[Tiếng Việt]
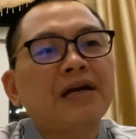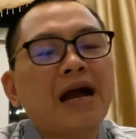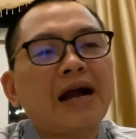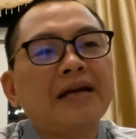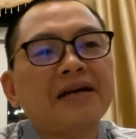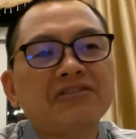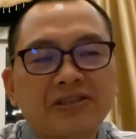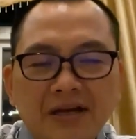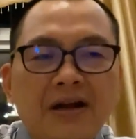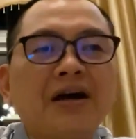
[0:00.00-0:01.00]
càng ngày càng
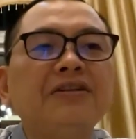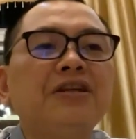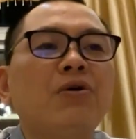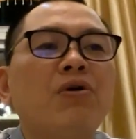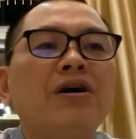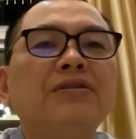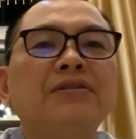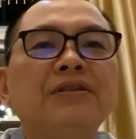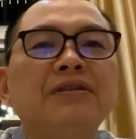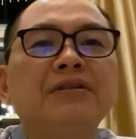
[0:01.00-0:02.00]
sân hận nhiều hơn